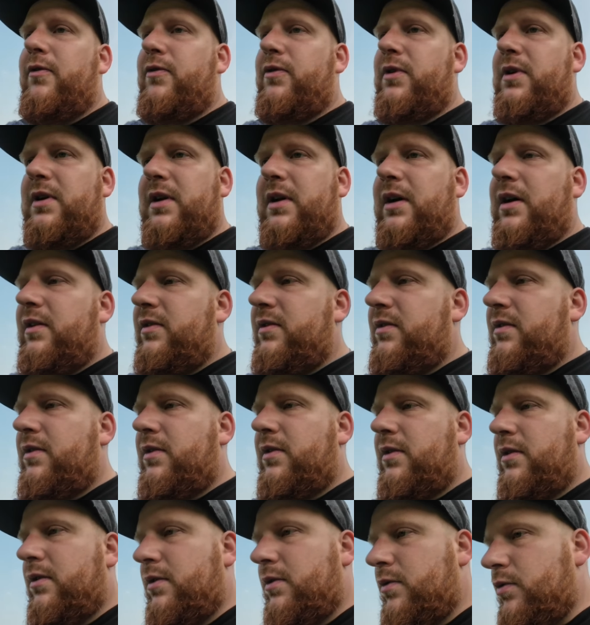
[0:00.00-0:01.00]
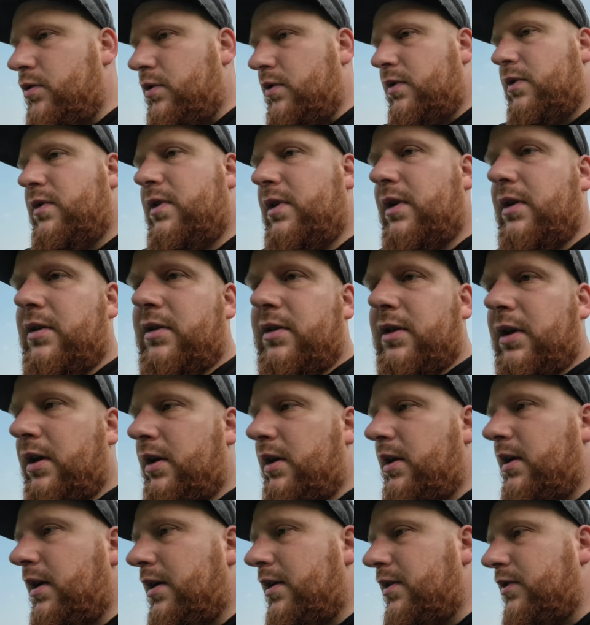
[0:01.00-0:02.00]
Für den Rest gut, da
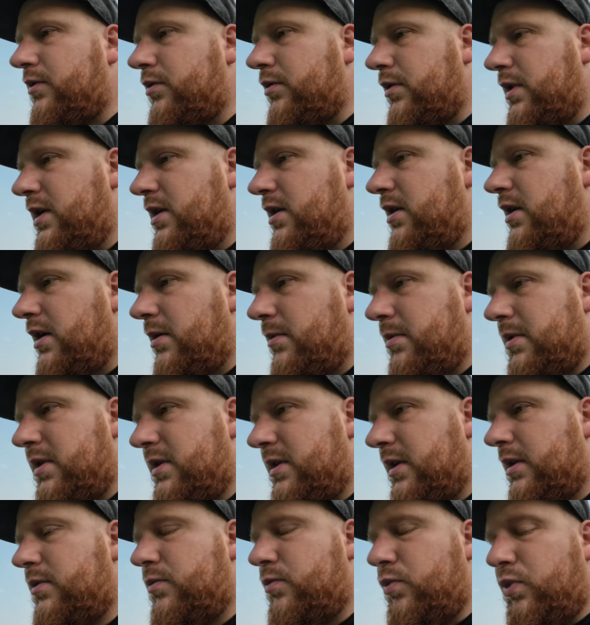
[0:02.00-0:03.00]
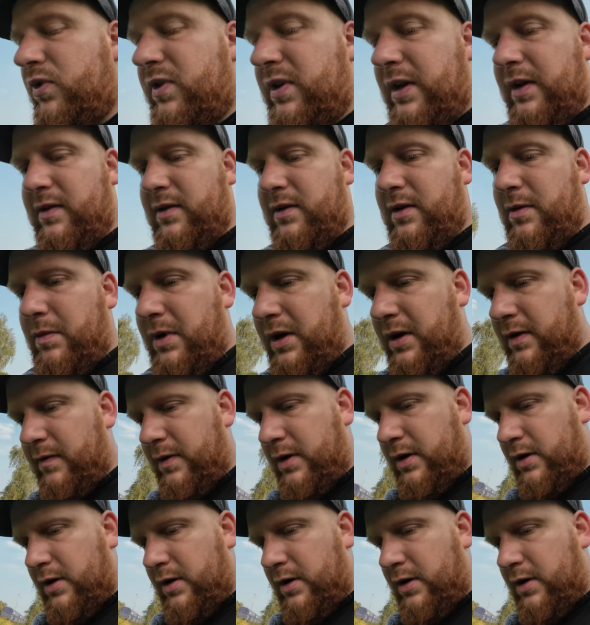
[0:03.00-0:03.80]
kriege ich alles so hin, aber das muss jetzt gemacht